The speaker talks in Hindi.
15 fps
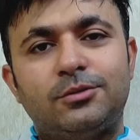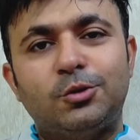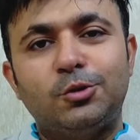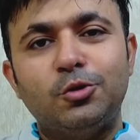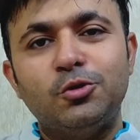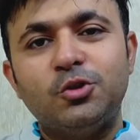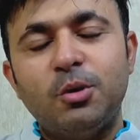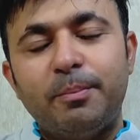तो
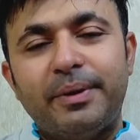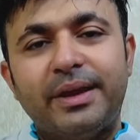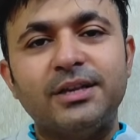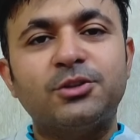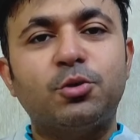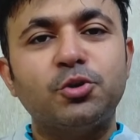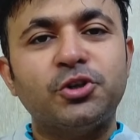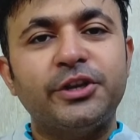दोस्तों
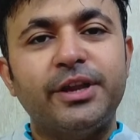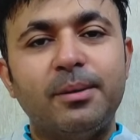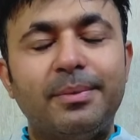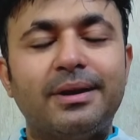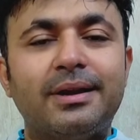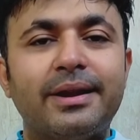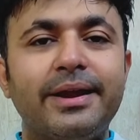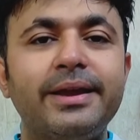बिगेस्ट क्वेश्चन ये
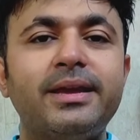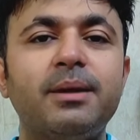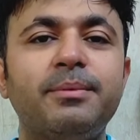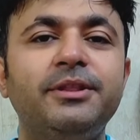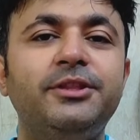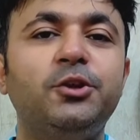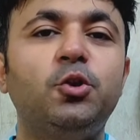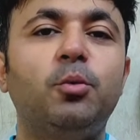बन रहा है कि
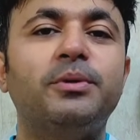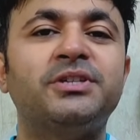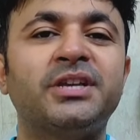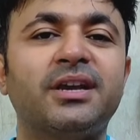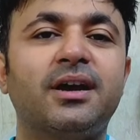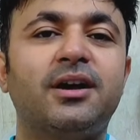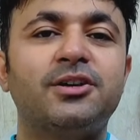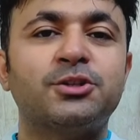अब इन तीनों में
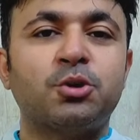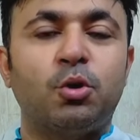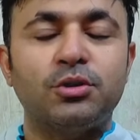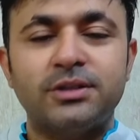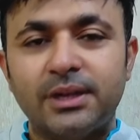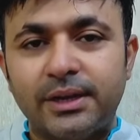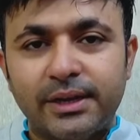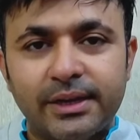से कार्स
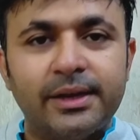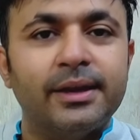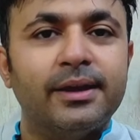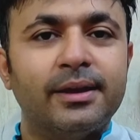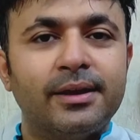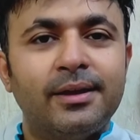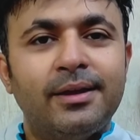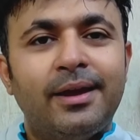कौन सी लेनी है